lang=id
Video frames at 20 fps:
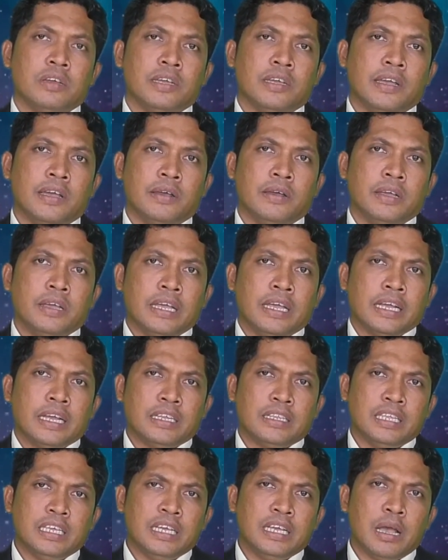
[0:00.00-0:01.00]
Ya.
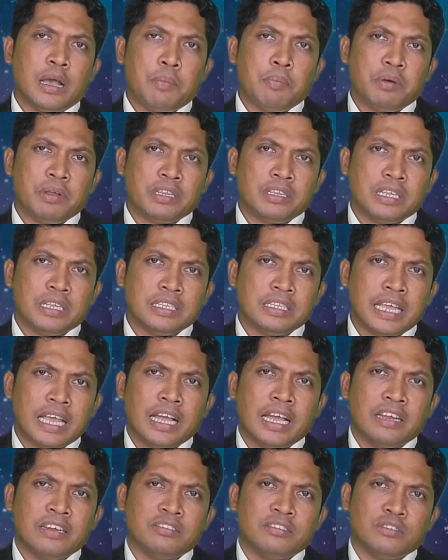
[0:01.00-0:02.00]
Ketika
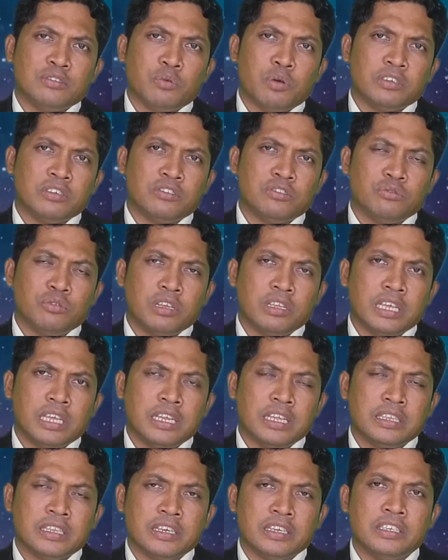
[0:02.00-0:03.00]
pertentangan situasi sulit
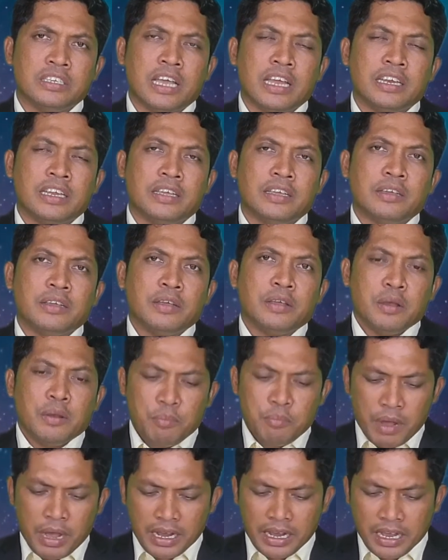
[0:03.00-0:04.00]
ini terjadi,
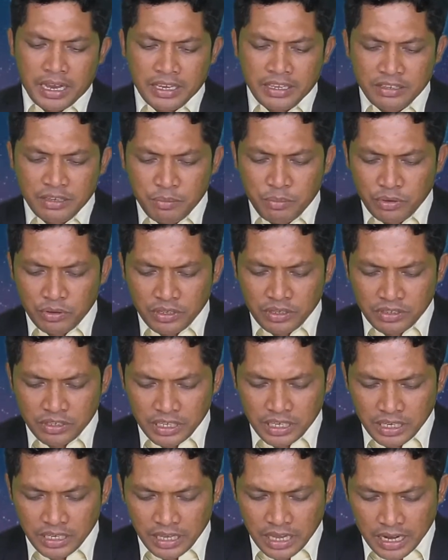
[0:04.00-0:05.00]
maka disebut di
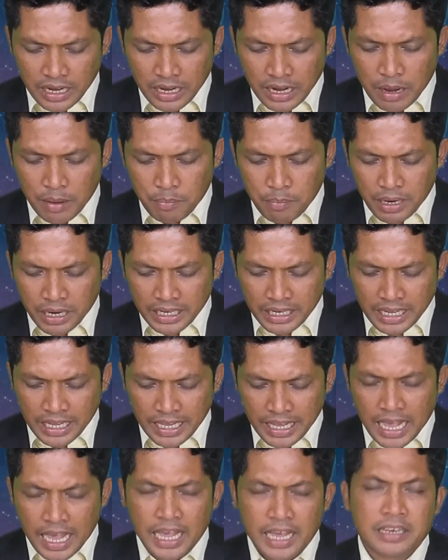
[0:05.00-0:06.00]
sini adalah
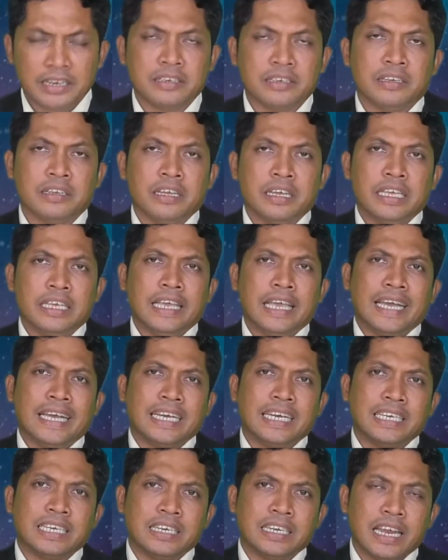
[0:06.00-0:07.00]
penganiayaan, ya
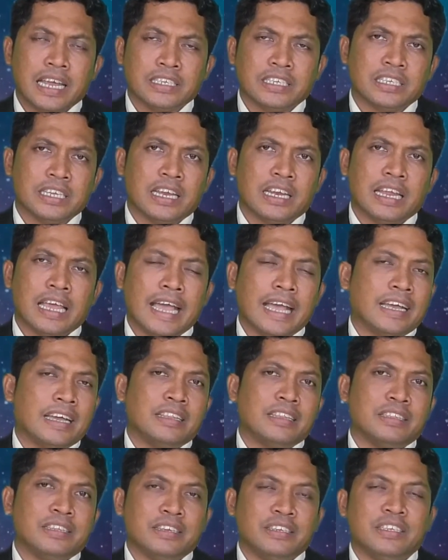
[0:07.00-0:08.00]
kekerasan
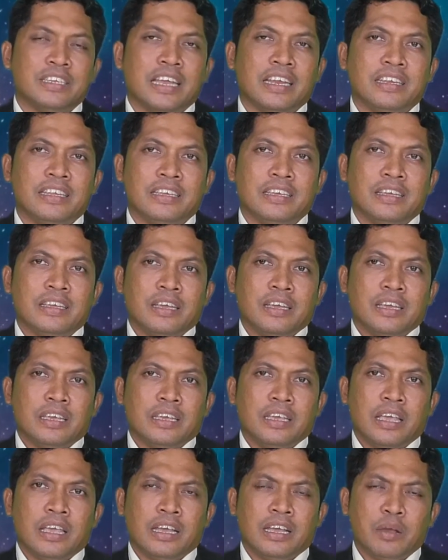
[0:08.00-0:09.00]
akan terjadi
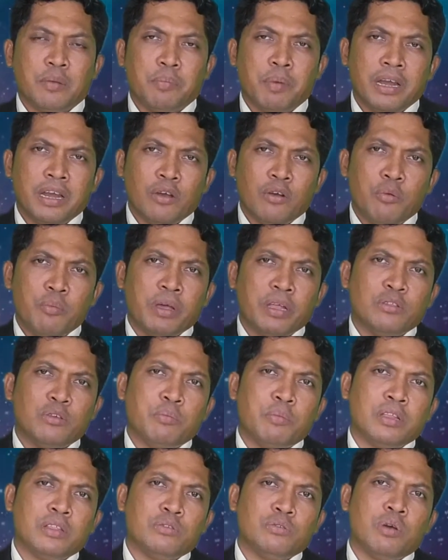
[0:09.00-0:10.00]
ya kepada
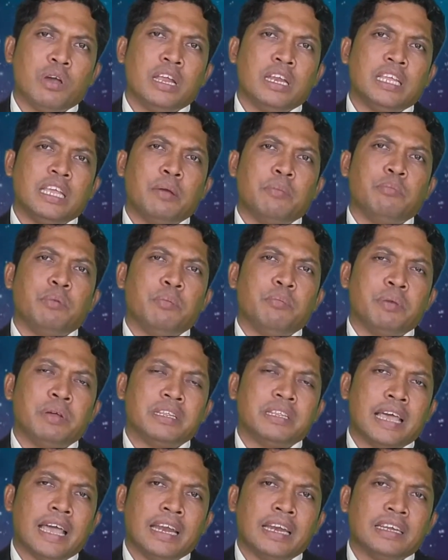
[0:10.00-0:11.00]
umat-umat Tuhan yang
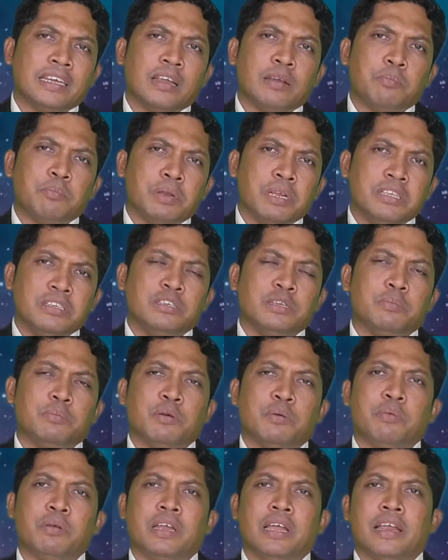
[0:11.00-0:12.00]
mempertahankan prinsip
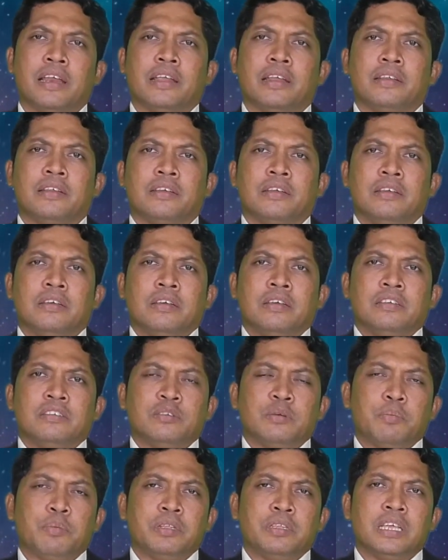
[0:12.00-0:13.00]
kebenaran
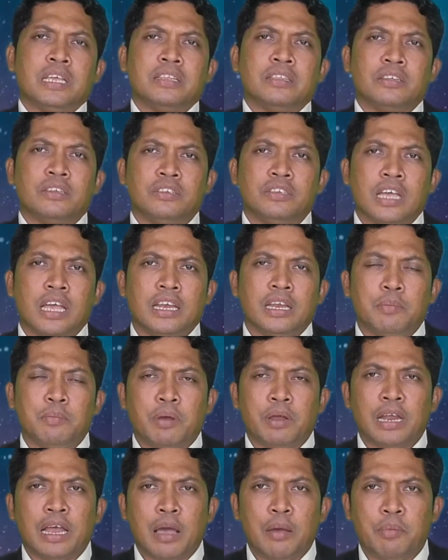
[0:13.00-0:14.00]
seperti yang terjadi
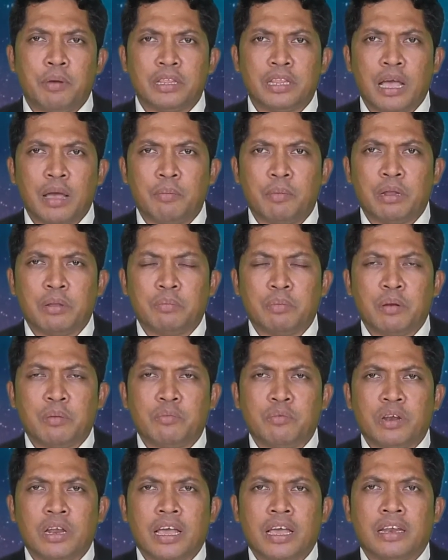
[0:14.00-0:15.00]
pada abad-abad
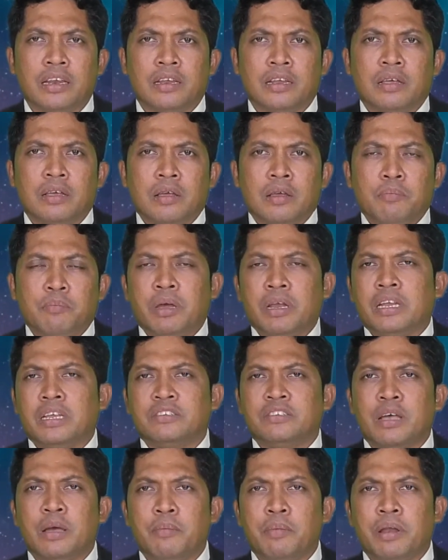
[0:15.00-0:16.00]
permulaan pada
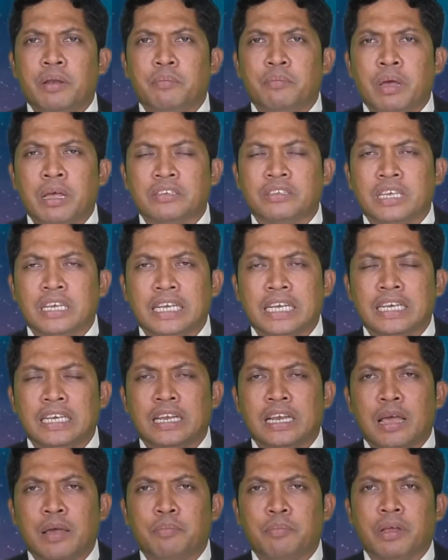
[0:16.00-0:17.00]
zaman masa
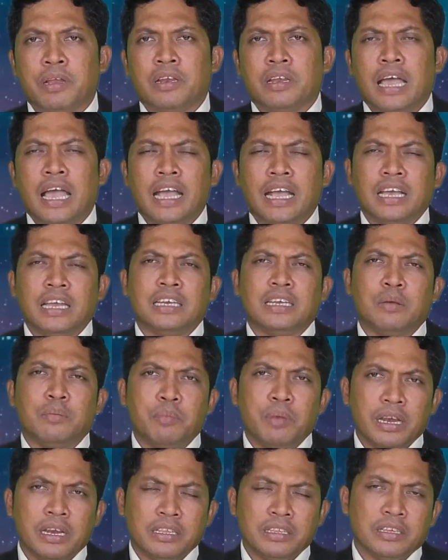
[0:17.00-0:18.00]
kegelapan akan
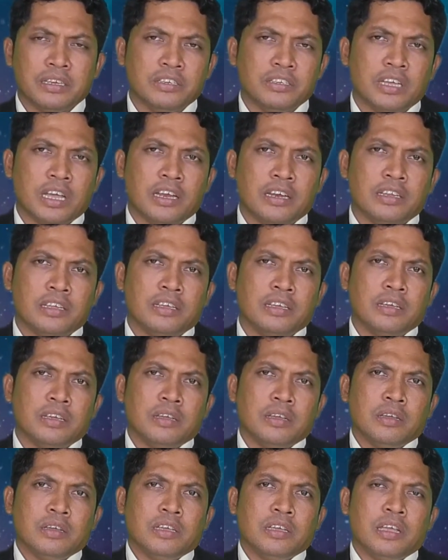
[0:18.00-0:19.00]
kembali terjadi
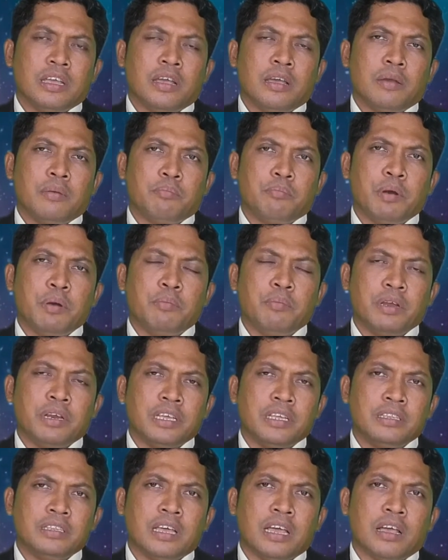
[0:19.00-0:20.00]
ya
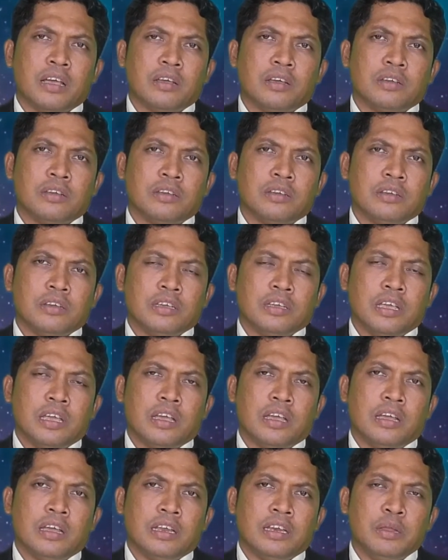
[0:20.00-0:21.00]
pemerintah
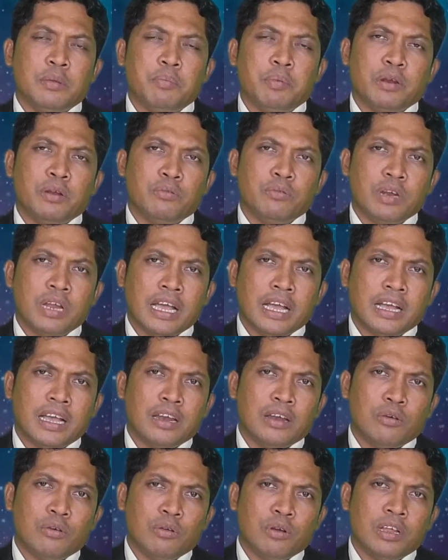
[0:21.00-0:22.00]
ya
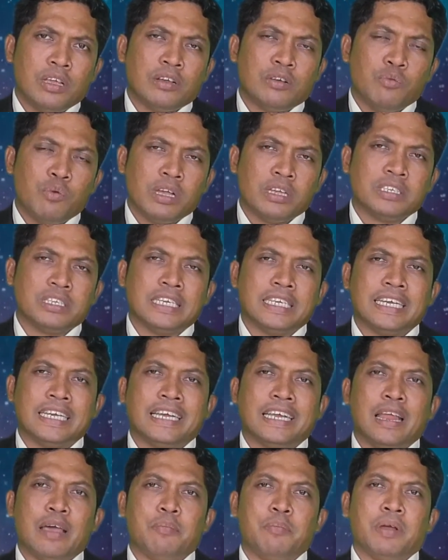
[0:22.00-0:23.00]
dipergunakan oleh kuasa
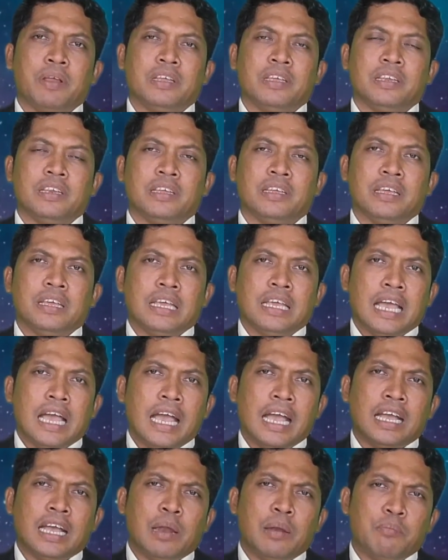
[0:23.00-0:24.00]
kegelapan ini
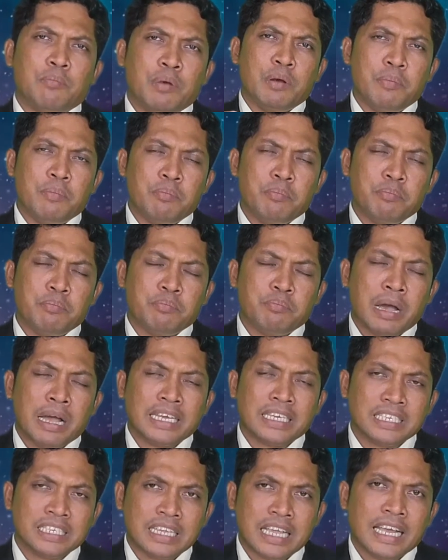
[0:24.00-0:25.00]
akan
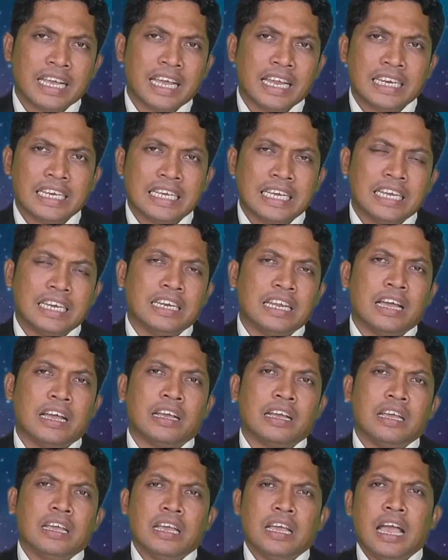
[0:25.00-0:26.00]
memaksakan
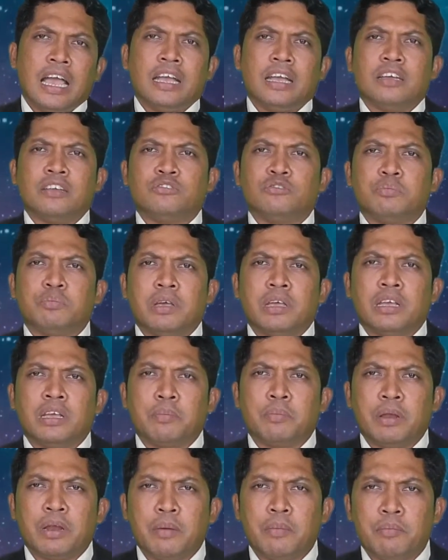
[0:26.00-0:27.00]
kehendak agar supaya
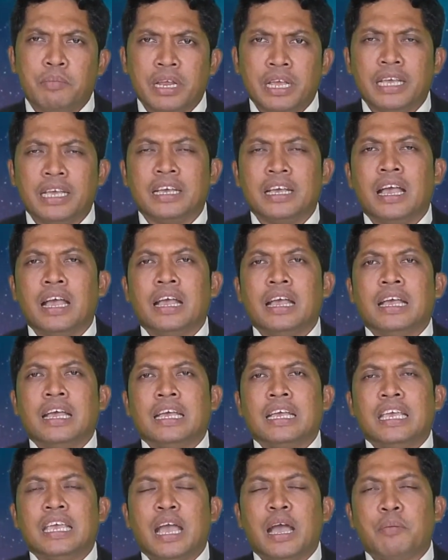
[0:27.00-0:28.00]
kepada mereka
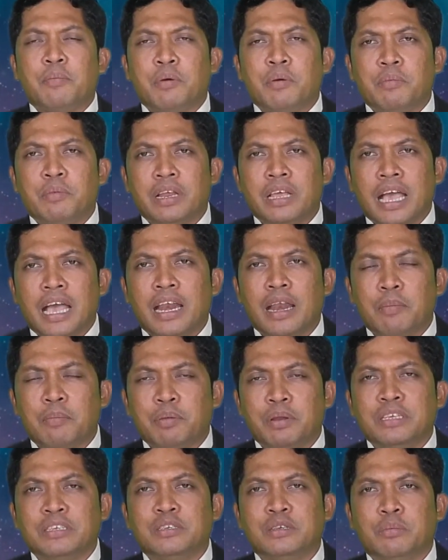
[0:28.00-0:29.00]
yang memelihara
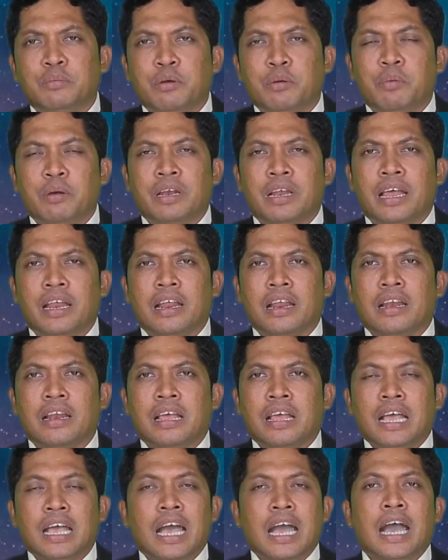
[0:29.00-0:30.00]
prinsip kebenaran
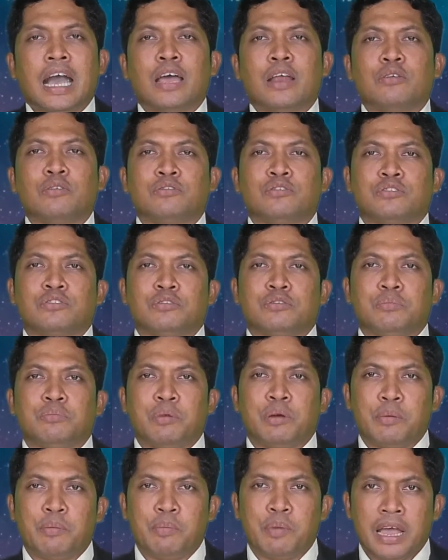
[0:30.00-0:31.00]
harus
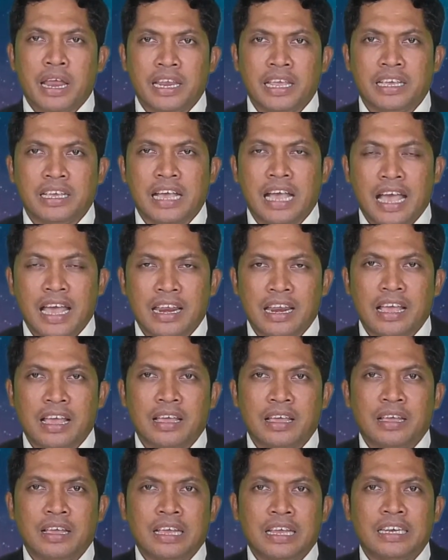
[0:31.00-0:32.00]
berbalik arah
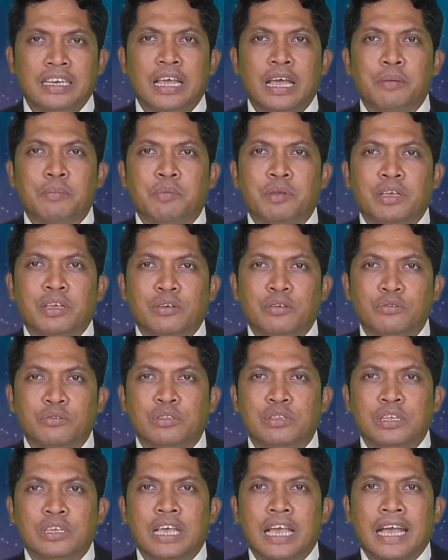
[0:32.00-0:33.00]
dan
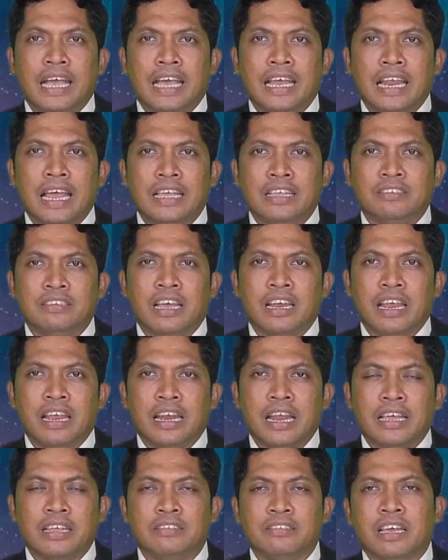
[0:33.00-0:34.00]
mengikuti akan
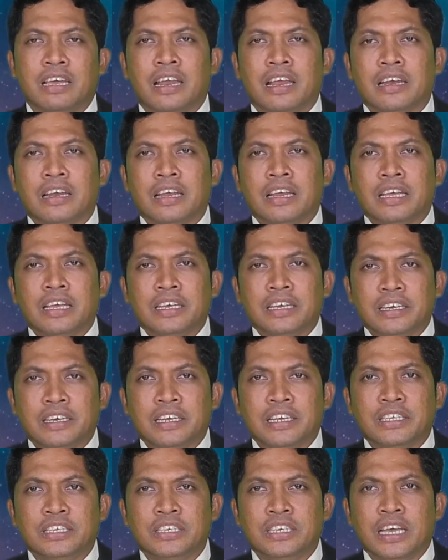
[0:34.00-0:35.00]
ajaran-ajaran
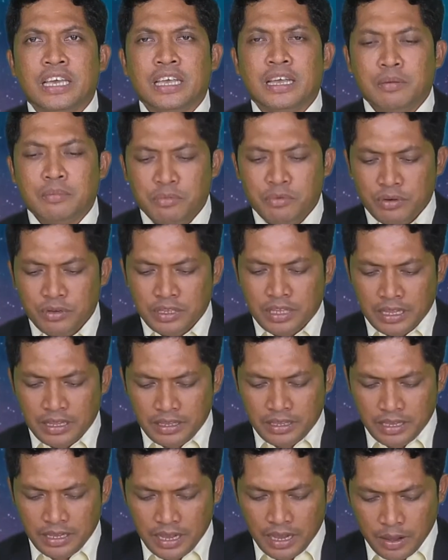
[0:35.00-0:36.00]
gereja yang murtad
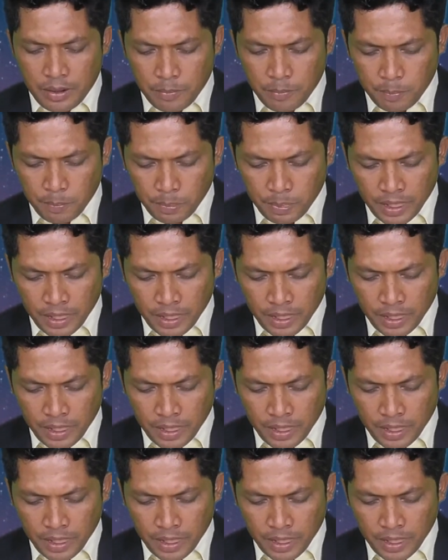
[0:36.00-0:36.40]
ya